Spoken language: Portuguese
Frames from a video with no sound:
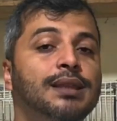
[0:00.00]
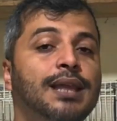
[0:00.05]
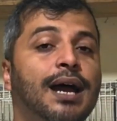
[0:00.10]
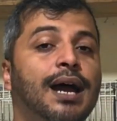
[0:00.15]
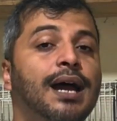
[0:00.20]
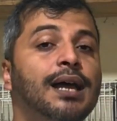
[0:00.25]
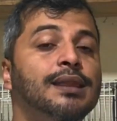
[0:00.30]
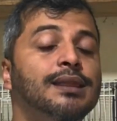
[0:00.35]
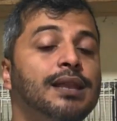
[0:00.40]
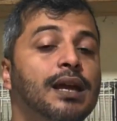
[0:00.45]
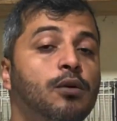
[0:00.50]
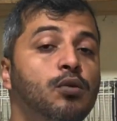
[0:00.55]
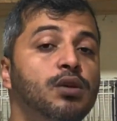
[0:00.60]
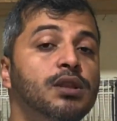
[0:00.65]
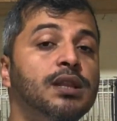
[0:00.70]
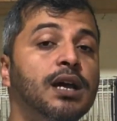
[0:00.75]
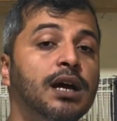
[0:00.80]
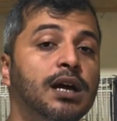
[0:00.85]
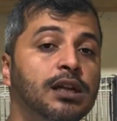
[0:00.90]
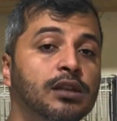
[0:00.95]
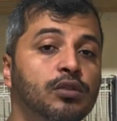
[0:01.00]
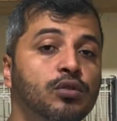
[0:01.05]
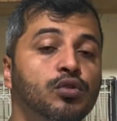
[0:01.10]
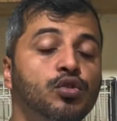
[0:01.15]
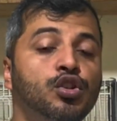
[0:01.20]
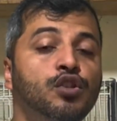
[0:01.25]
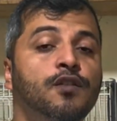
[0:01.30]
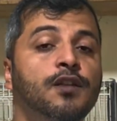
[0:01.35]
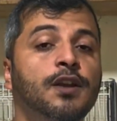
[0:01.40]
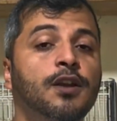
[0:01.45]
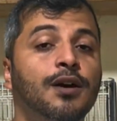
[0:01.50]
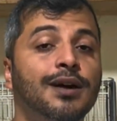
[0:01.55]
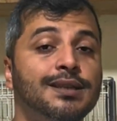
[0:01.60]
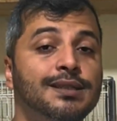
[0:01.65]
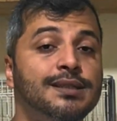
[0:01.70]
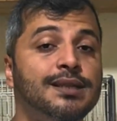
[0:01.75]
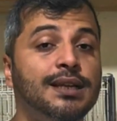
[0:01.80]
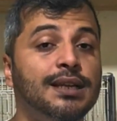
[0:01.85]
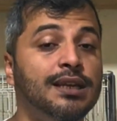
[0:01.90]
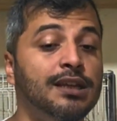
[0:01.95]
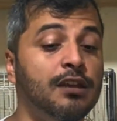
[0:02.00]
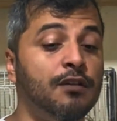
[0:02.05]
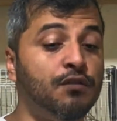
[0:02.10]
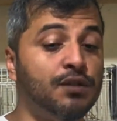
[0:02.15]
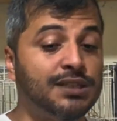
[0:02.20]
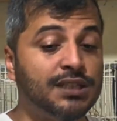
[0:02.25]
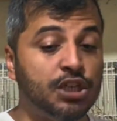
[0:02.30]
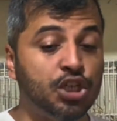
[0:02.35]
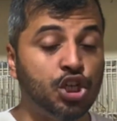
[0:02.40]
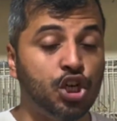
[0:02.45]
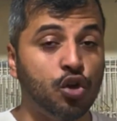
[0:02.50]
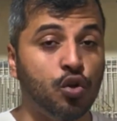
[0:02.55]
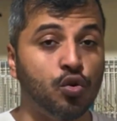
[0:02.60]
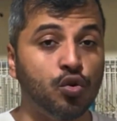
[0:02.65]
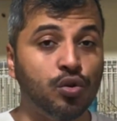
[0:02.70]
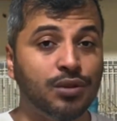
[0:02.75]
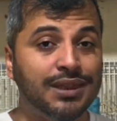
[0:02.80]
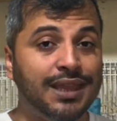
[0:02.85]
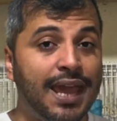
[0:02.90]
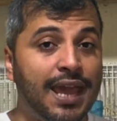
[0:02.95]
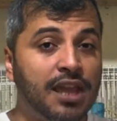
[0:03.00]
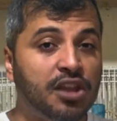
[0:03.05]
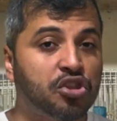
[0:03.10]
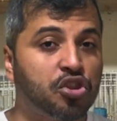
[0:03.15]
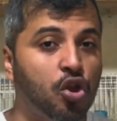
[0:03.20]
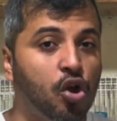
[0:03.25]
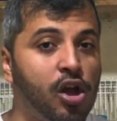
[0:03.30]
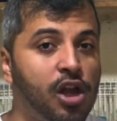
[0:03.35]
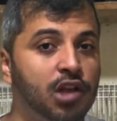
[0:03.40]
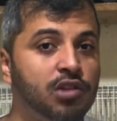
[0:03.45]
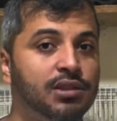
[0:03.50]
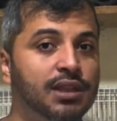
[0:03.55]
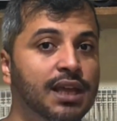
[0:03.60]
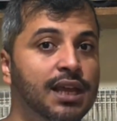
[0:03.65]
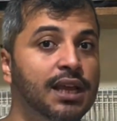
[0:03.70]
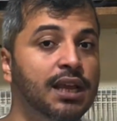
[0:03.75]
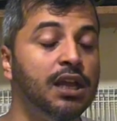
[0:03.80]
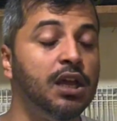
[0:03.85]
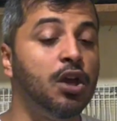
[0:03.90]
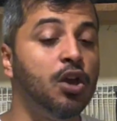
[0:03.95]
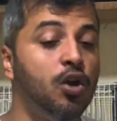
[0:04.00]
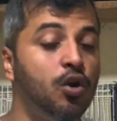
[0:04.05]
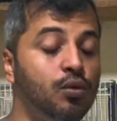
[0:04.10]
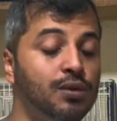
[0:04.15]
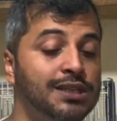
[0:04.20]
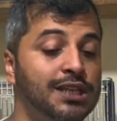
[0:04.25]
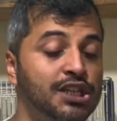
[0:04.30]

tá, tá cuidando dos filhotes ali, você chegou no território dele, ou